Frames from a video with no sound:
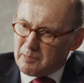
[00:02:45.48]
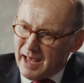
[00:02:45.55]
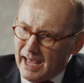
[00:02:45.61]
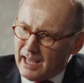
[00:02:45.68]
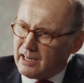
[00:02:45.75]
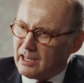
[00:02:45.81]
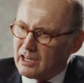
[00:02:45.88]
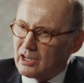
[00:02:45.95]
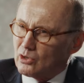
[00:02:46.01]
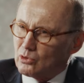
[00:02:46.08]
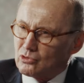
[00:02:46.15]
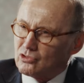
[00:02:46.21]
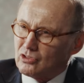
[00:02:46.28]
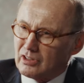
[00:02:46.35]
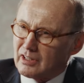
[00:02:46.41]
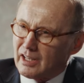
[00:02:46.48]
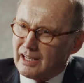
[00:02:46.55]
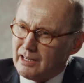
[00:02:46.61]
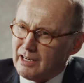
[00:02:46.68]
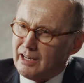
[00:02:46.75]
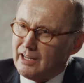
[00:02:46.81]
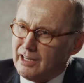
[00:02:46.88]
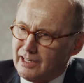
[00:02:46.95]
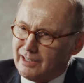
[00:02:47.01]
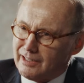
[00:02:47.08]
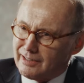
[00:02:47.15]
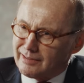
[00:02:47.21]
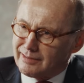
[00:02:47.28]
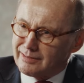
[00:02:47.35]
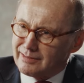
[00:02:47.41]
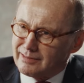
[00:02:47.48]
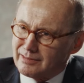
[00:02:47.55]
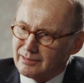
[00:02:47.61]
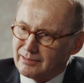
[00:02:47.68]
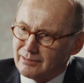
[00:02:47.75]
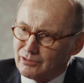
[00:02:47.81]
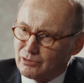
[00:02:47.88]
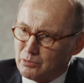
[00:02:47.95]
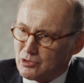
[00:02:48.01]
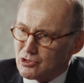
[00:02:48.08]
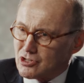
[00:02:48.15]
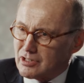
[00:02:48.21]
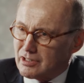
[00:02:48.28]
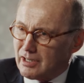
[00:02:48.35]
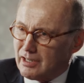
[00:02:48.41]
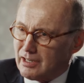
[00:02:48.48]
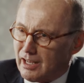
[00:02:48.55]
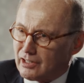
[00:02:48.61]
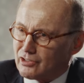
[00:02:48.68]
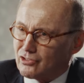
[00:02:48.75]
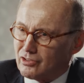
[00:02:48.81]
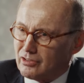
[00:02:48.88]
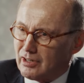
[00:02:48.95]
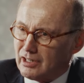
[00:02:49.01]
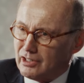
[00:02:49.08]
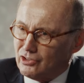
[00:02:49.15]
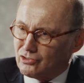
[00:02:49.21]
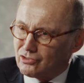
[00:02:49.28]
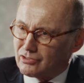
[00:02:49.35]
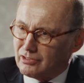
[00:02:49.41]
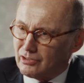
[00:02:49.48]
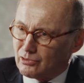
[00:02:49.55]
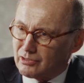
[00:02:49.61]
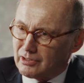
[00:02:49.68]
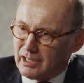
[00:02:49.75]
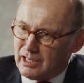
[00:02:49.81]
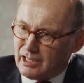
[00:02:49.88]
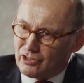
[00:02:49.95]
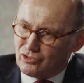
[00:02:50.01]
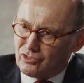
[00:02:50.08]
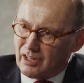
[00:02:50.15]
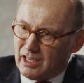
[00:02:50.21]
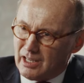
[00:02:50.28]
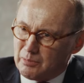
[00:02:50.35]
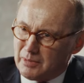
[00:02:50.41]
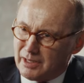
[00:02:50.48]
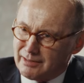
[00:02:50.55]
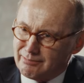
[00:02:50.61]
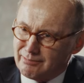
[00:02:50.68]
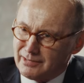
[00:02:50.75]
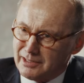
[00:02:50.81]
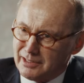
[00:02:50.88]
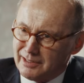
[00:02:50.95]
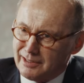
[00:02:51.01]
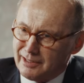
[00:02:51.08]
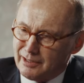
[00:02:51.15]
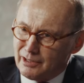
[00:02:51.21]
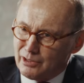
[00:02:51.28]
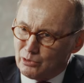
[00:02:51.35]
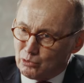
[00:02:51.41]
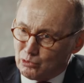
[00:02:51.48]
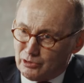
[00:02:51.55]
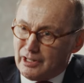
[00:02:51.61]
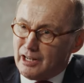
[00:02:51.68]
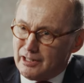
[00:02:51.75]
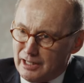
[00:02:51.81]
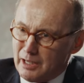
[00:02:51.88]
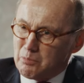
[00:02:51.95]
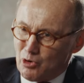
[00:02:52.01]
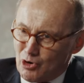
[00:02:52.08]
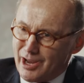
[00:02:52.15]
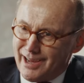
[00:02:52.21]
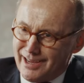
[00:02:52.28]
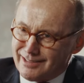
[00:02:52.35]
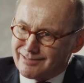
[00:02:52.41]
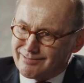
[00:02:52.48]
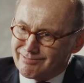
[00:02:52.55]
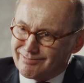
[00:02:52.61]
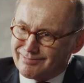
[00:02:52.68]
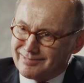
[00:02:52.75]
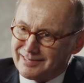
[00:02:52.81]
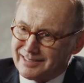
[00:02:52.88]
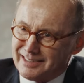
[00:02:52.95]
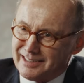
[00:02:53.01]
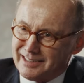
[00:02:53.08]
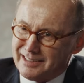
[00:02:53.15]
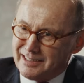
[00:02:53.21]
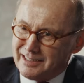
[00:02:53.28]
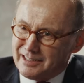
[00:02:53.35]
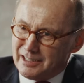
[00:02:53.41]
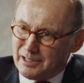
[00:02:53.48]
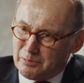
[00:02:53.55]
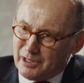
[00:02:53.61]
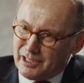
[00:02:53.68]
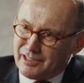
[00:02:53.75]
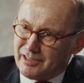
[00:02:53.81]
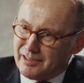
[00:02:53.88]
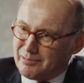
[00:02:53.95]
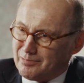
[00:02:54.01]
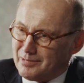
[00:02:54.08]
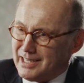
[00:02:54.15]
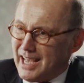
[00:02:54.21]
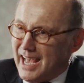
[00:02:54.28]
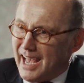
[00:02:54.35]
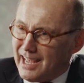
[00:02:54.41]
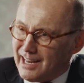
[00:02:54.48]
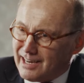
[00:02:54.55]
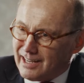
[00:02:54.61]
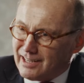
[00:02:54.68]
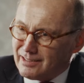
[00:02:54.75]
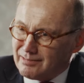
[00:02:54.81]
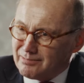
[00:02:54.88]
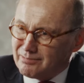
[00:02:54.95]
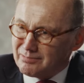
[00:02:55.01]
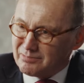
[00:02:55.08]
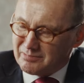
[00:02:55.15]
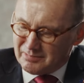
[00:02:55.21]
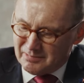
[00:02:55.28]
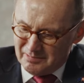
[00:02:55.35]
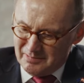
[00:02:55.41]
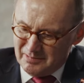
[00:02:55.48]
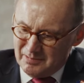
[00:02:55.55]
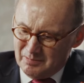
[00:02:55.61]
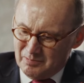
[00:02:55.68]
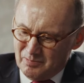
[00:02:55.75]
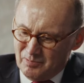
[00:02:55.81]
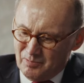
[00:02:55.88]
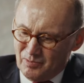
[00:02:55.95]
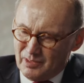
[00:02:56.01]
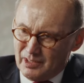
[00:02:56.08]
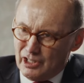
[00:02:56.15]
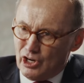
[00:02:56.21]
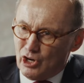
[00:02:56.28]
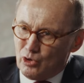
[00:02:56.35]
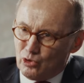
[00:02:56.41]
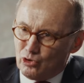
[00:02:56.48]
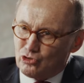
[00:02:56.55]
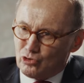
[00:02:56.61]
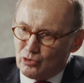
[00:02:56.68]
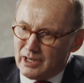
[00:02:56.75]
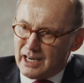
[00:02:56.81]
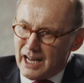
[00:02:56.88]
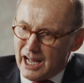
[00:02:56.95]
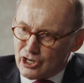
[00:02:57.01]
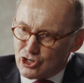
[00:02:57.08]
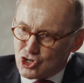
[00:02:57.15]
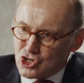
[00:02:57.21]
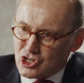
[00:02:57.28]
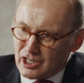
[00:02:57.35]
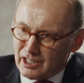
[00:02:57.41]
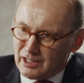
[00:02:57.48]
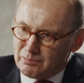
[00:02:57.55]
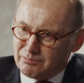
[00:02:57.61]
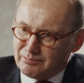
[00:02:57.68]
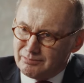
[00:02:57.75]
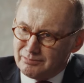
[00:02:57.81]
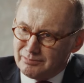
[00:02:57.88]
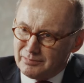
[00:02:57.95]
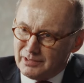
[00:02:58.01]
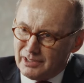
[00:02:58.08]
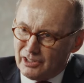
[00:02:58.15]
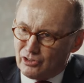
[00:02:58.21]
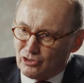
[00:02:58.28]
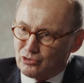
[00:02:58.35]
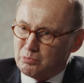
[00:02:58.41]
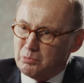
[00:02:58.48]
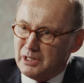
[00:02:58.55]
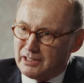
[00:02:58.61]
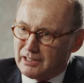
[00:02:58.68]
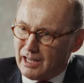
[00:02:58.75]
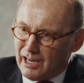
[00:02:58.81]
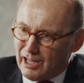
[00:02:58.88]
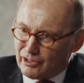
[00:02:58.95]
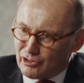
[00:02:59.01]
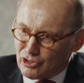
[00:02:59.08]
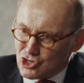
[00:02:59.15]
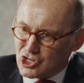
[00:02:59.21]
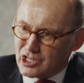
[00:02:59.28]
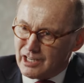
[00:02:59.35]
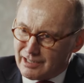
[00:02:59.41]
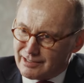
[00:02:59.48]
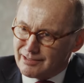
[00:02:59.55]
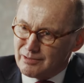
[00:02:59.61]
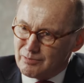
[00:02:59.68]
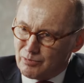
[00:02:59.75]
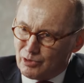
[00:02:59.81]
eine große Trennlinie zwischen den Nationalisten und den Extremen und den Demokraten. Nämlich die einen, die Lösungen anstreben, die das Miteinander stärken